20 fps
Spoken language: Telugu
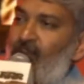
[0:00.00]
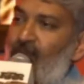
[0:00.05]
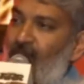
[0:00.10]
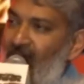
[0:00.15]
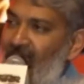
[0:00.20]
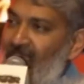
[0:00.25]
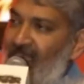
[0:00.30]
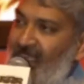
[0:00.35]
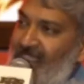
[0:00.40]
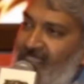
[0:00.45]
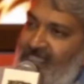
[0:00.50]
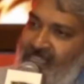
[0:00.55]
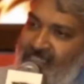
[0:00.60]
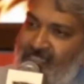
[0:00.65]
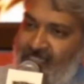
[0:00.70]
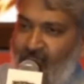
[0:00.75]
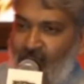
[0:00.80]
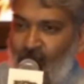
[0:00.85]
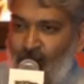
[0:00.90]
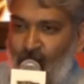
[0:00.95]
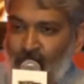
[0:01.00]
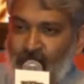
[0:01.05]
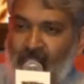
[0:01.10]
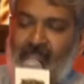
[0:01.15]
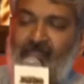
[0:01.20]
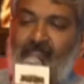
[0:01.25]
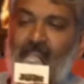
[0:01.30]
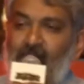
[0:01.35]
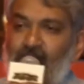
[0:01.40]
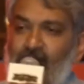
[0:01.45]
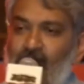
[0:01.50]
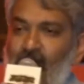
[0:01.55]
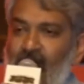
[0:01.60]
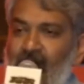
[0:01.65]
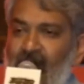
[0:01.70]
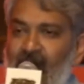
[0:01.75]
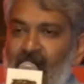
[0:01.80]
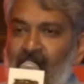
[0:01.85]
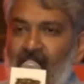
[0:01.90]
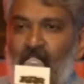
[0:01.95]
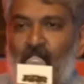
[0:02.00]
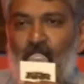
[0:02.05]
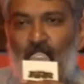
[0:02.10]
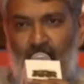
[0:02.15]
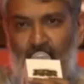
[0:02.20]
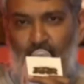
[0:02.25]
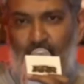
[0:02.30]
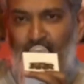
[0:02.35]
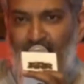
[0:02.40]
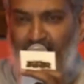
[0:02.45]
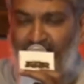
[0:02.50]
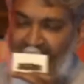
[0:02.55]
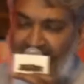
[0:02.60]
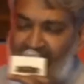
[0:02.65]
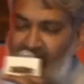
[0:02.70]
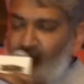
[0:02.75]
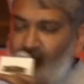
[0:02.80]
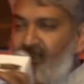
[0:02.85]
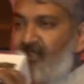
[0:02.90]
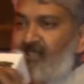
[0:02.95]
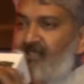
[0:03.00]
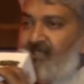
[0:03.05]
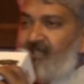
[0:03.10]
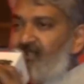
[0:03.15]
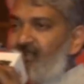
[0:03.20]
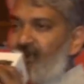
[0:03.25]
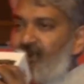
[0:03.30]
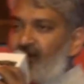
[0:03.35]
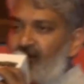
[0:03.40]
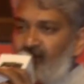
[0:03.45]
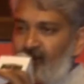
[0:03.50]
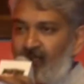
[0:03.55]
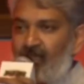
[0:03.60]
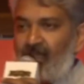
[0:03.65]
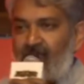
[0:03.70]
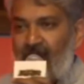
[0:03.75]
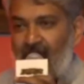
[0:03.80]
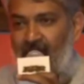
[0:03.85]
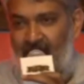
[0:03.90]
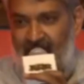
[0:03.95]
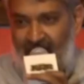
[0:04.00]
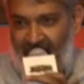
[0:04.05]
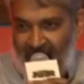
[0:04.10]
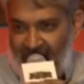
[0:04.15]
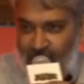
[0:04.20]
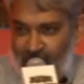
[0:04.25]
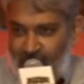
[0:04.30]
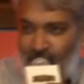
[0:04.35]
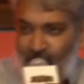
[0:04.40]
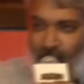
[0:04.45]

వాళ్ళు ఏం చేస్తారో ముందే తెలుసుకొని ఒక పర్ఫెక్ట్ విజువల్స్ ఇచ్చారు థ్యాంక్ యూ